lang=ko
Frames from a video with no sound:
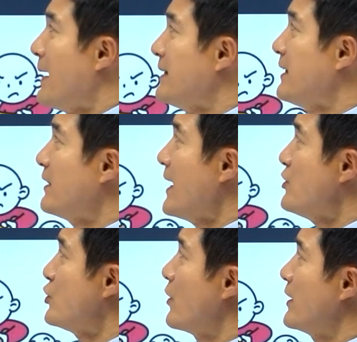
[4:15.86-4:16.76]

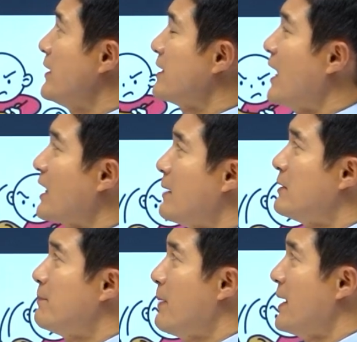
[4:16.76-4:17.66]
페니텐셜이
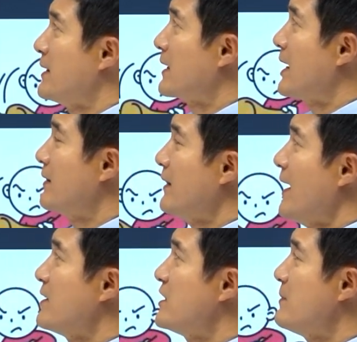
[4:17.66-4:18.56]
사람을 패니까
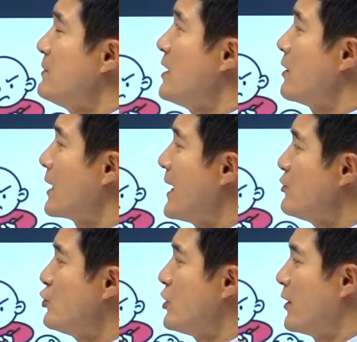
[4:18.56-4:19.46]
텐
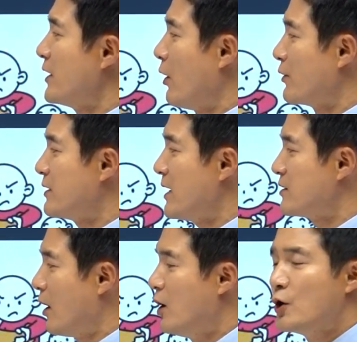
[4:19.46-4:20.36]
10년간 쉬어리
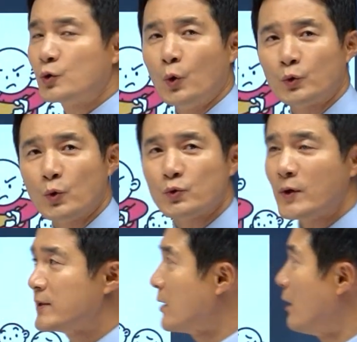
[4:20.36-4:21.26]
어디에서
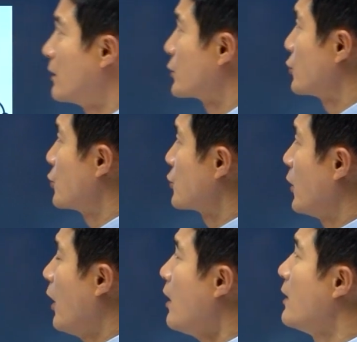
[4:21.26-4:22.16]
교도소에서
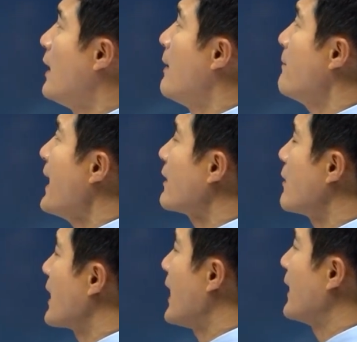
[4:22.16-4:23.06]
교도소
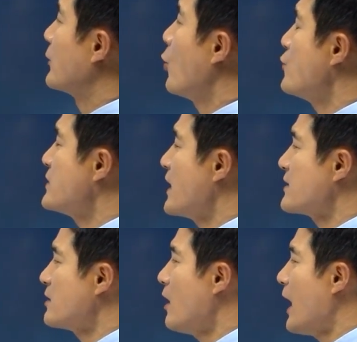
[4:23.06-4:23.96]
패러 간
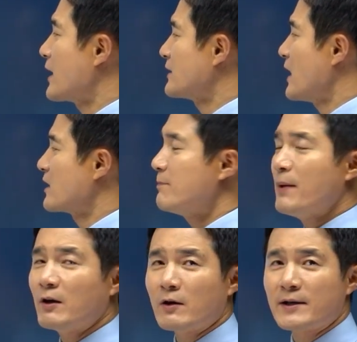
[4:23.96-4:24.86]
혼자서 악당을
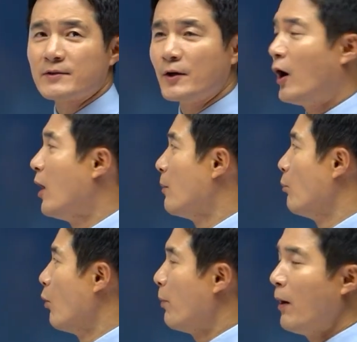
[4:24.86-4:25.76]
패러 갔어요.
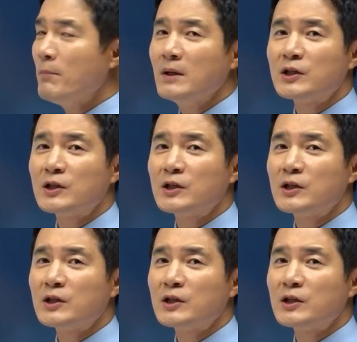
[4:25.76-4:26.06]
모범